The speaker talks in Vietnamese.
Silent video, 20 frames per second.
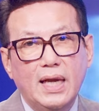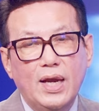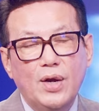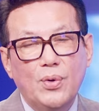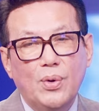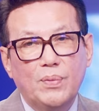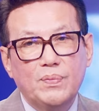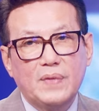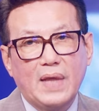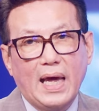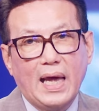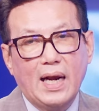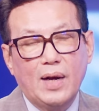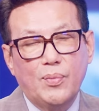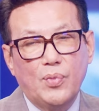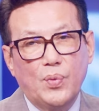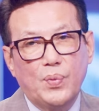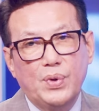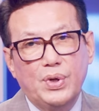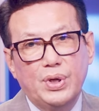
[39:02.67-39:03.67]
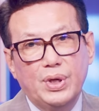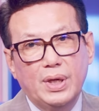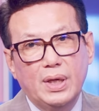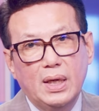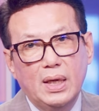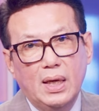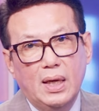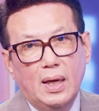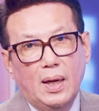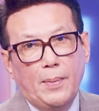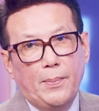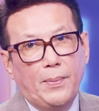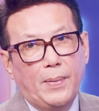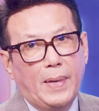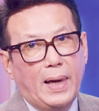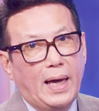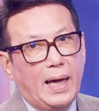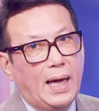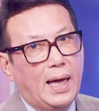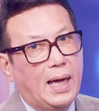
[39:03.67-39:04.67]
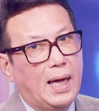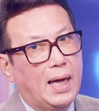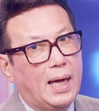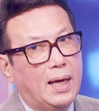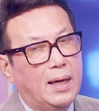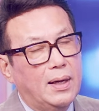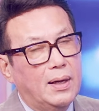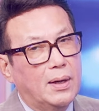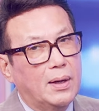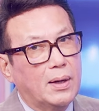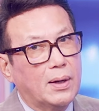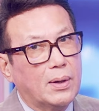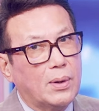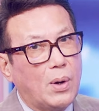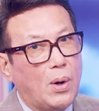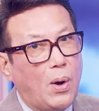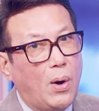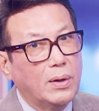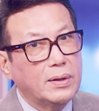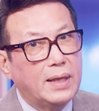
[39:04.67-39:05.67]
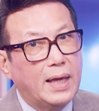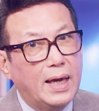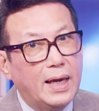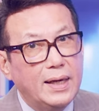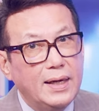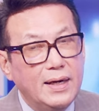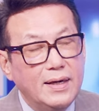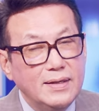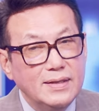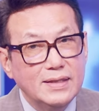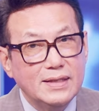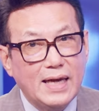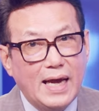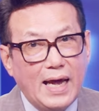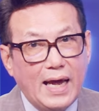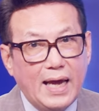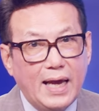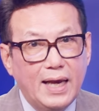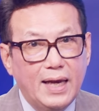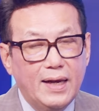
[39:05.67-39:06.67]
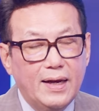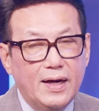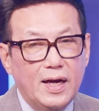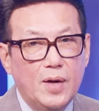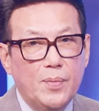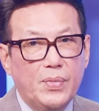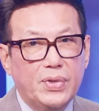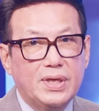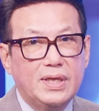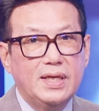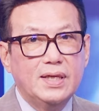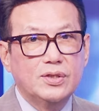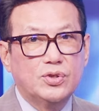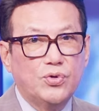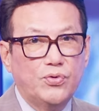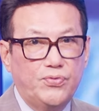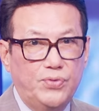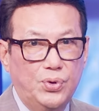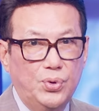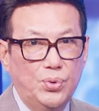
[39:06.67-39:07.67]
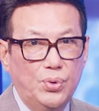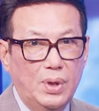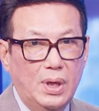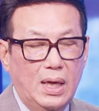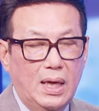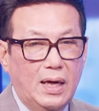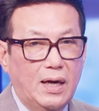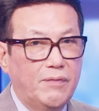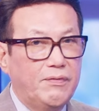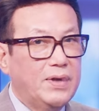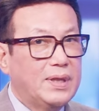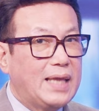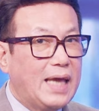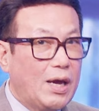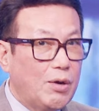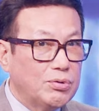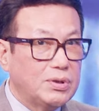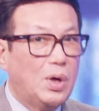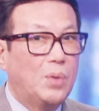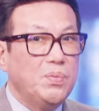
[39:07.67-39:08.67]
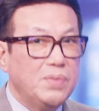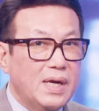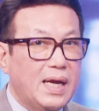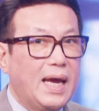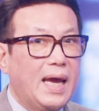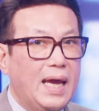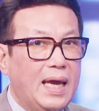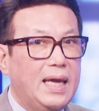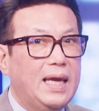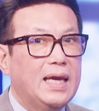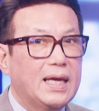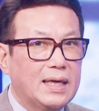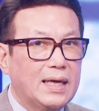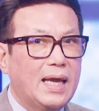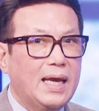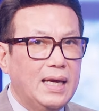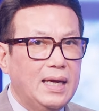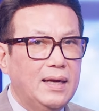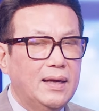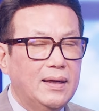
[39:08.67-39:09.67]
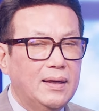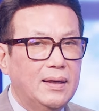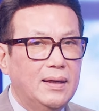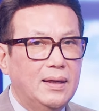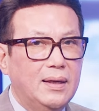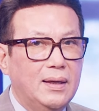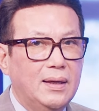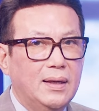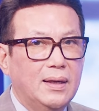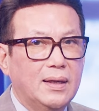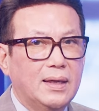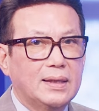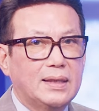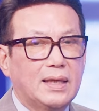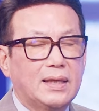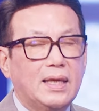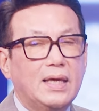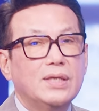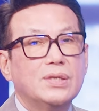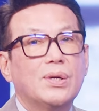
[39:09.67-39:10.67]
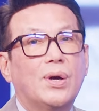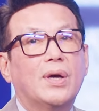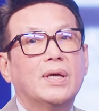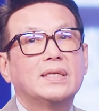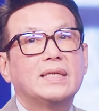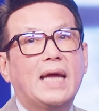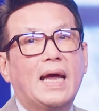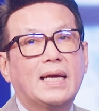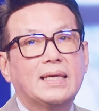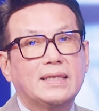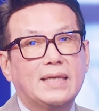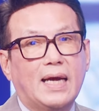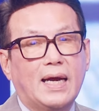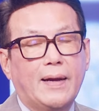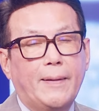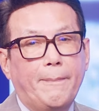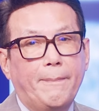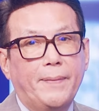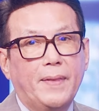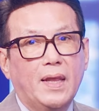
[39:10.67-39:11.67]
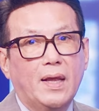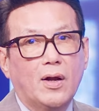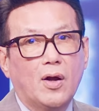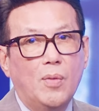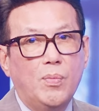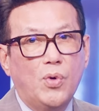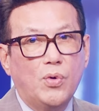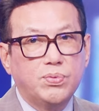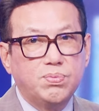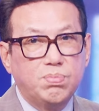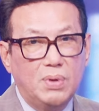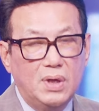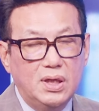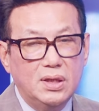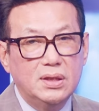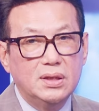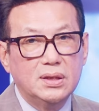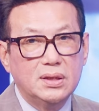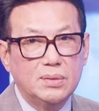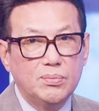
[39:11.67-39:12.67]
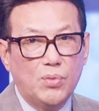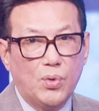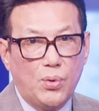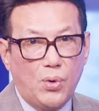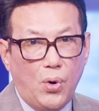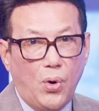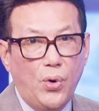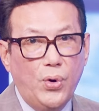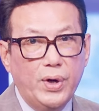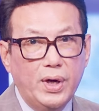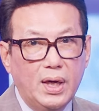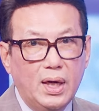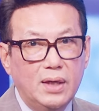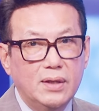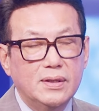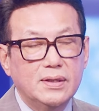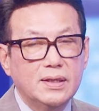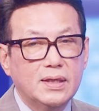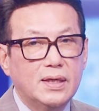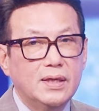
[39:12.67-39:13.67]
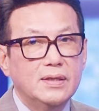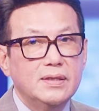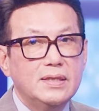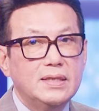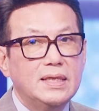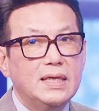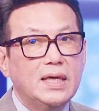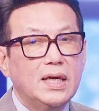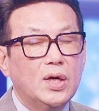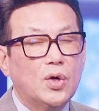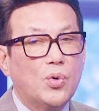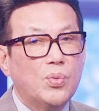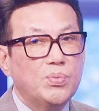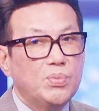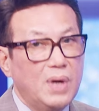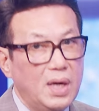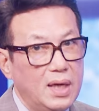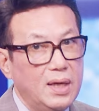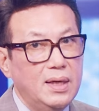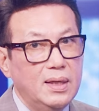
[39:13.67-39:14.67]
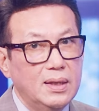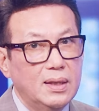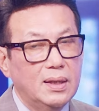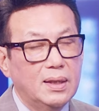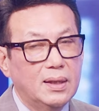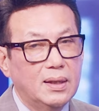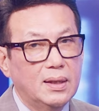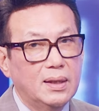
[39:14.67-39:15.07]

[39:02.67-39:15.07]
nếu ông ta là một người mà có thể đứng ra để mà chia số phiếu là vì theo thống kê hiện nay đó người ta thấy rõ ràng rằng có một lượng một khối lượng cử tri cũng lớn